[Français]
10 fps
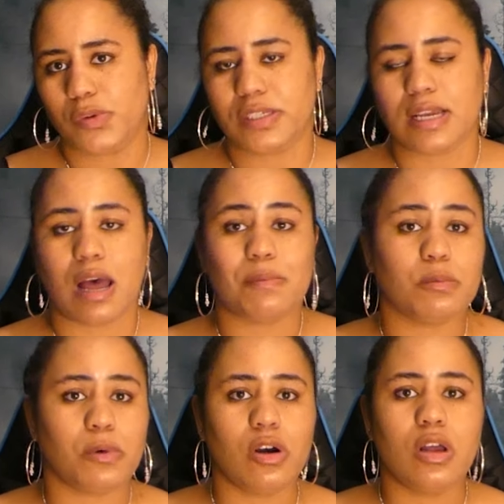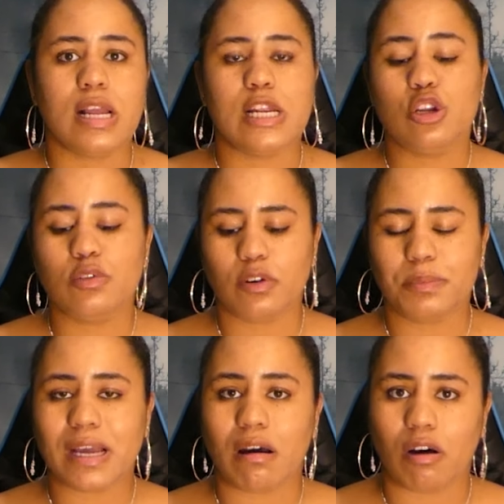puisqu'à un moment, il lui faut
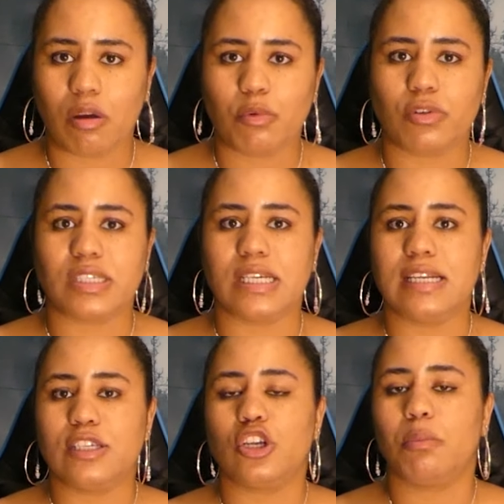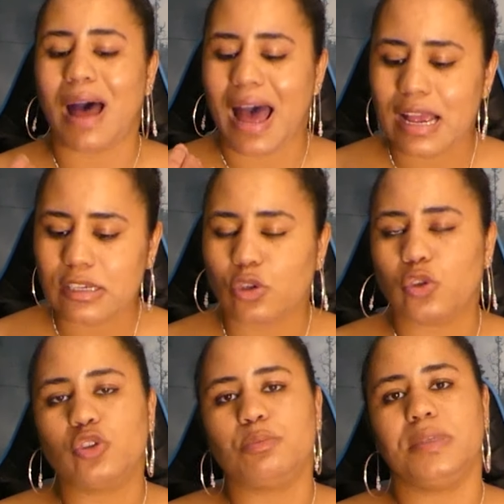bien rembourser les sommes
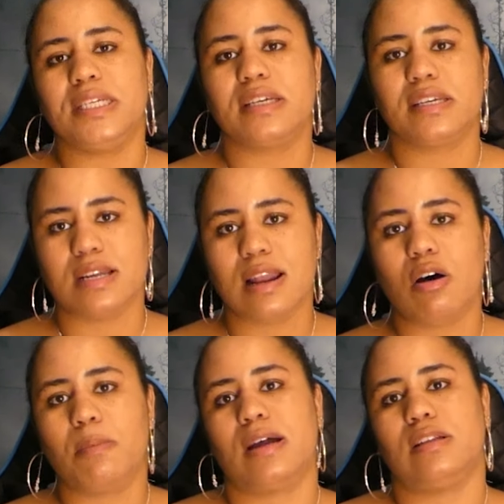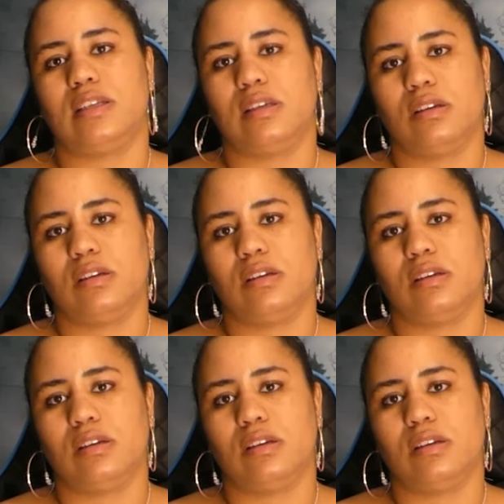astronomiques qu'il a empruntées.